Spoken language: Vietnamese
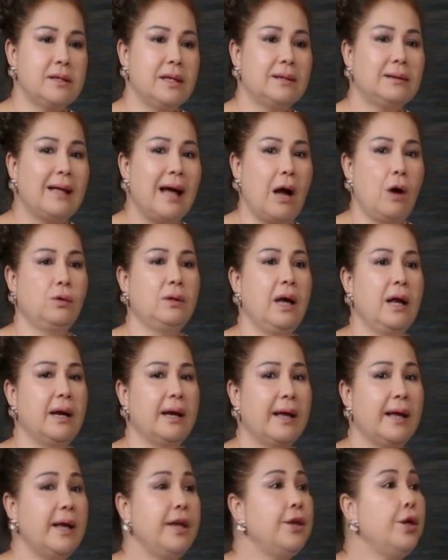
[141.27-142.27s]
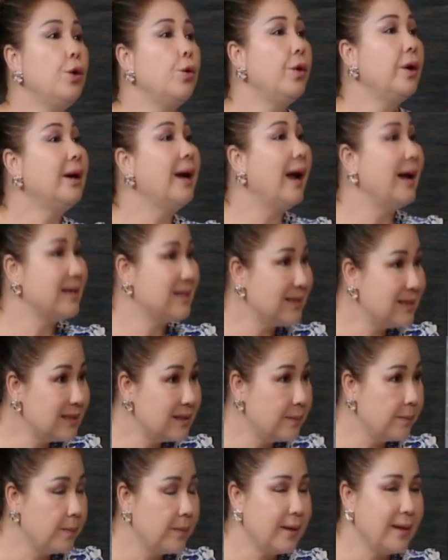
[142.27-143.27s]
sẽ tạo thành cái uric
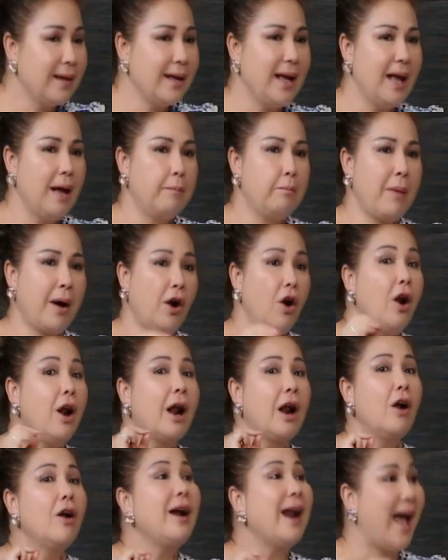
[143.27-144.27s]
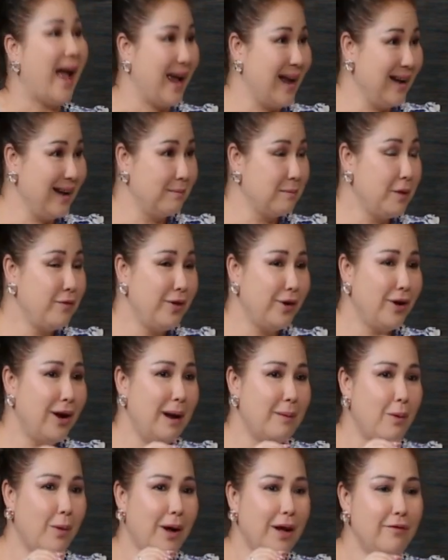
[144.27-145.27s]
acid mặt đó là nó nặng bởi vì đó
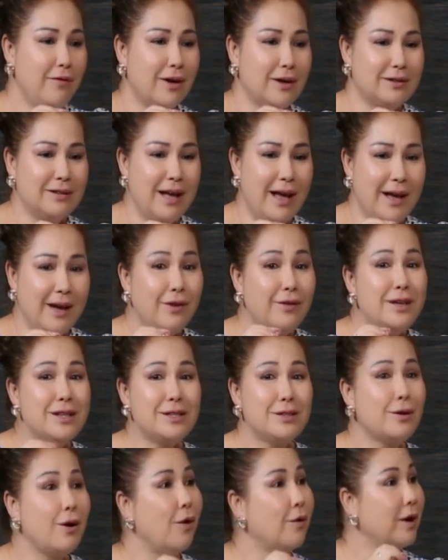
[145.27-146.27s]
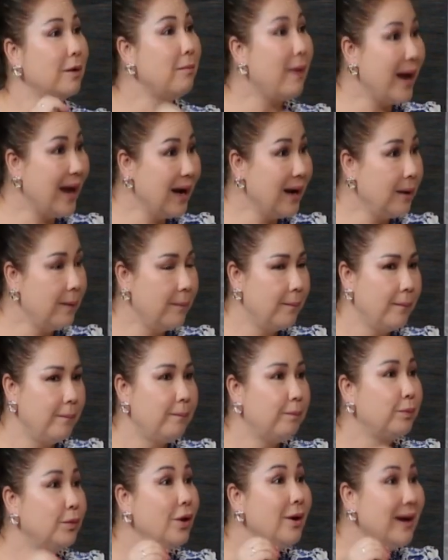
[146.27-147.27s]
là một cái vật thể crystal nó bén
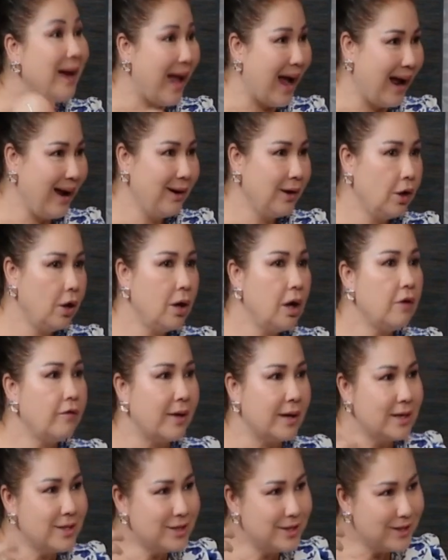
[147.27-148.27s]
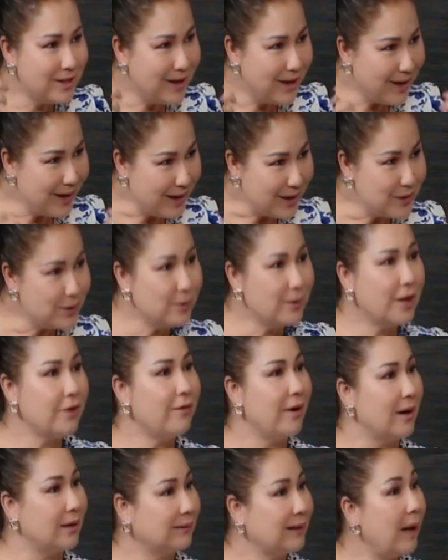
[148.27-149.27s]
nó nặng cho nên phải rơi xuống cái
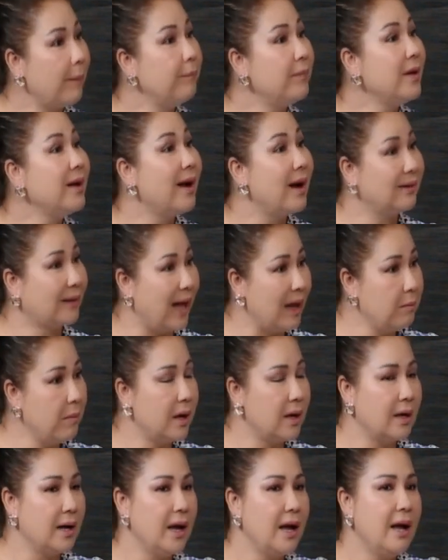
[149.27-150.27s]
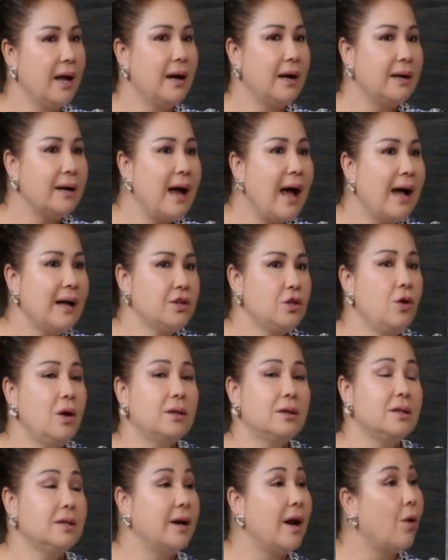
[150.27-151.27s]
phần thấp nhất cơ thể mình yeah. Dạ. đa số
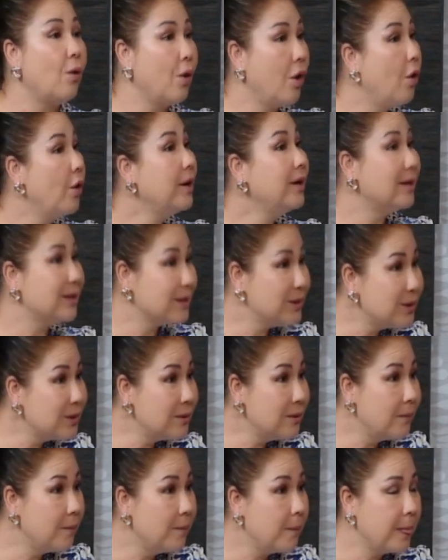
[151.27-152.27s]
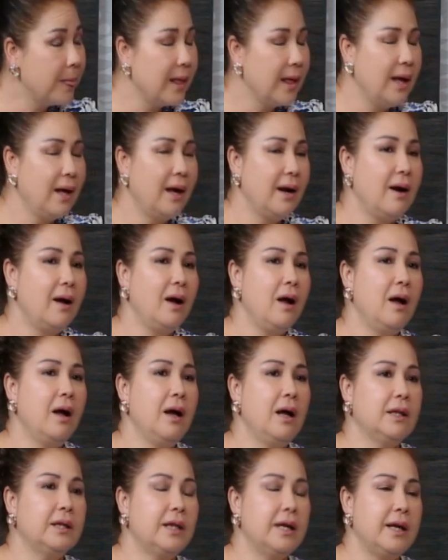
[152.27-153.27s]
là từ đầu gối trở xuống yeah. Dạ. đó
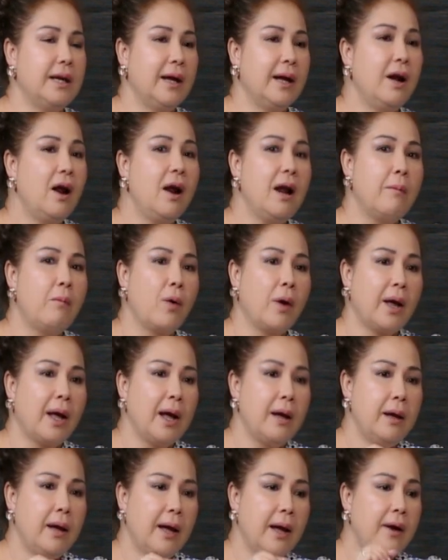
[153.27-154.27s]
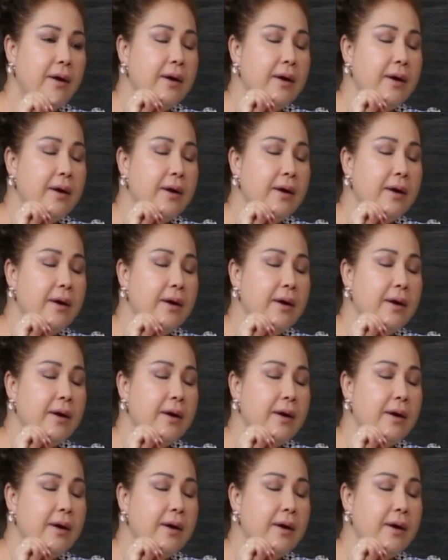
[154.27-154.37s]
thì cái đó là một cái, cái